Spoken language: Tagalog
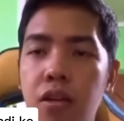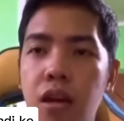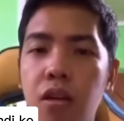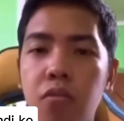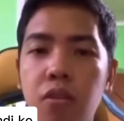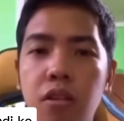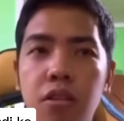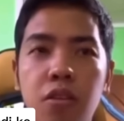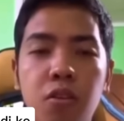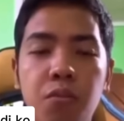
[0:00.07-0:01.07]

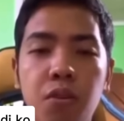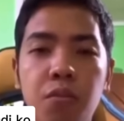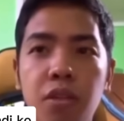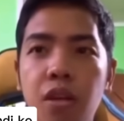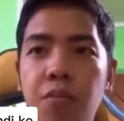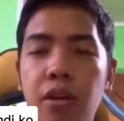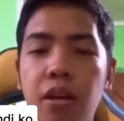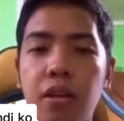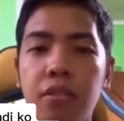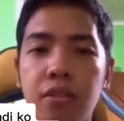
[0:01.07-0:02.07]
Actually, hindi ko po yung
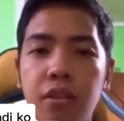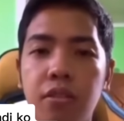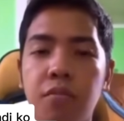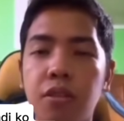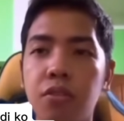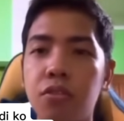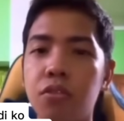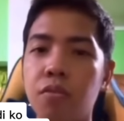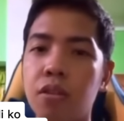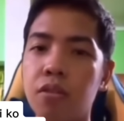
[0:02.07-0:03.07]
pinapayagan si Arjen
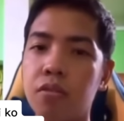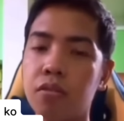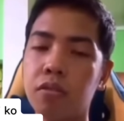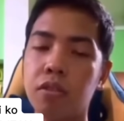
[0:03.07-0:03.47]
mag-YouTube, ano?